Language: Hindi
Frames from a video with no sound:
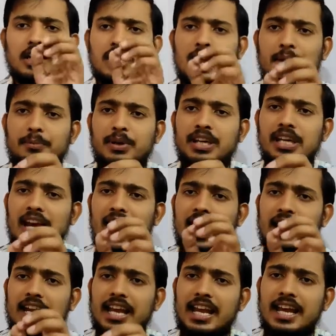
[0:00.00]
कभी
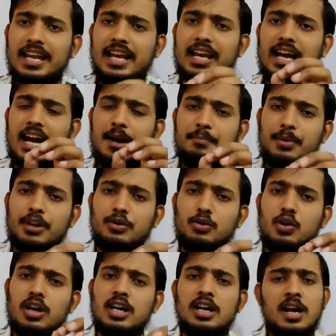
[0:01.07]
अगेन का
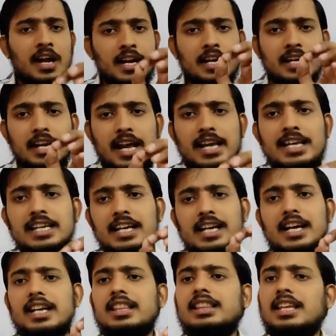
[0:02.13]
प्रयोग नहीं
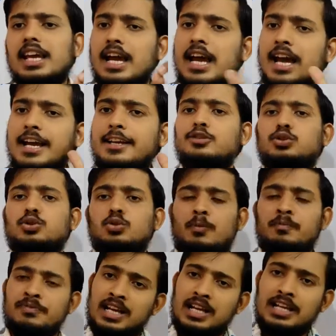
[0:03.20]
करते है
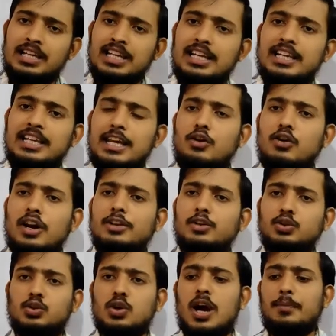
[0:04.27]
दोस्तों लिख लिए
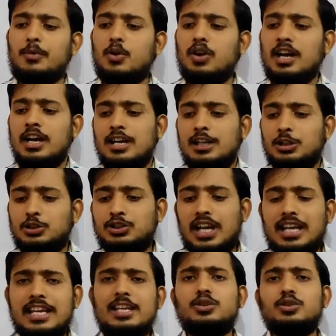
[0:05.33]
होंगे दोस्तों आप लोग तो
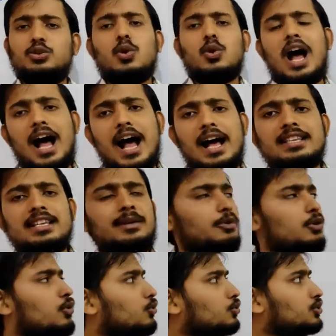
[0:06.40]
चलिए दोस्तों आज
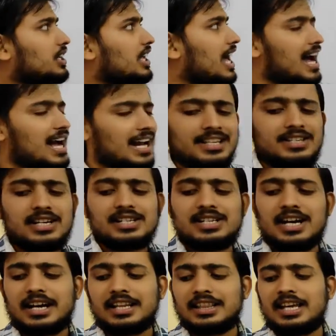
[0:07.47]
हम लोग उसके आगे
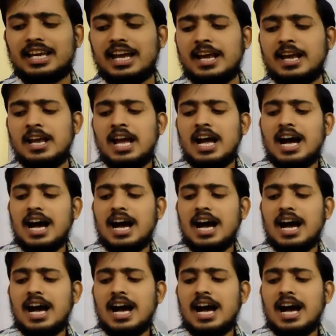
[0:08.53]
चर्चा करते हैं